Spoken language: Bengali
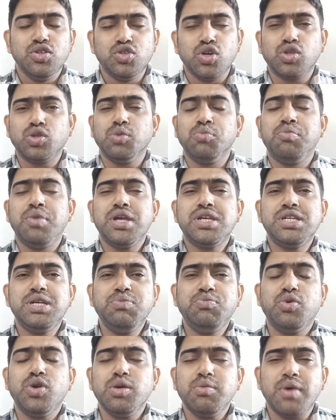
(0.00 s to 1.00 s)
যত বেশি
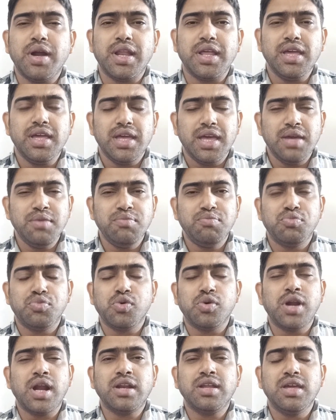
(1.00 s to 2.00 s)
পরিমাণে এই
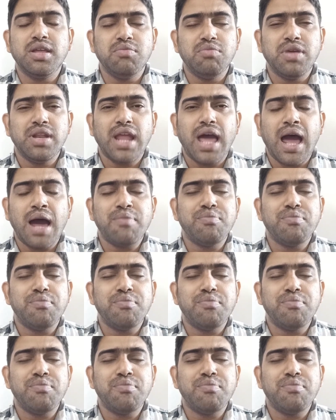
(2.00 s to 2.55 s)
প্রোডাক্ট কিনবেন